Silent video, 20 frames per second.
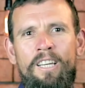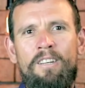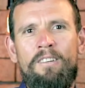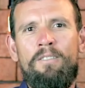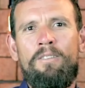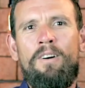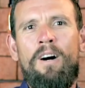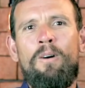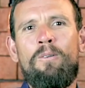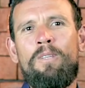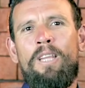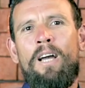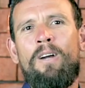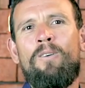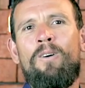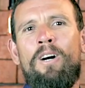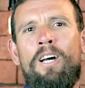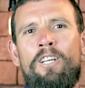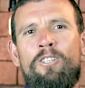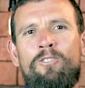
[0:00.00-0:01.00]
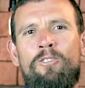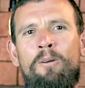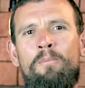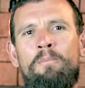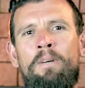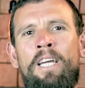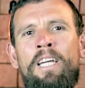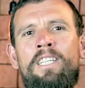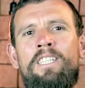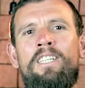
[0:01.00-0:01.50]
Falta agora
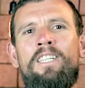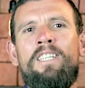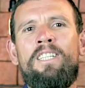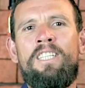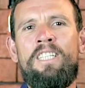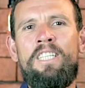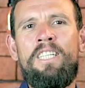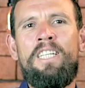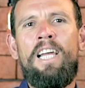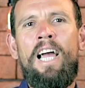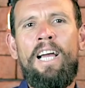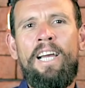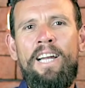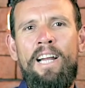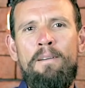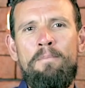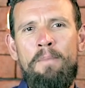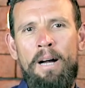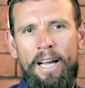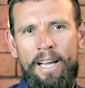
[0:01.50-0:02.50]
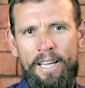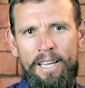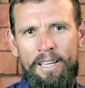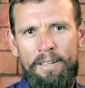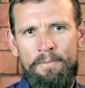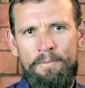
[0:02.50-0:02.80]
somente diagramar.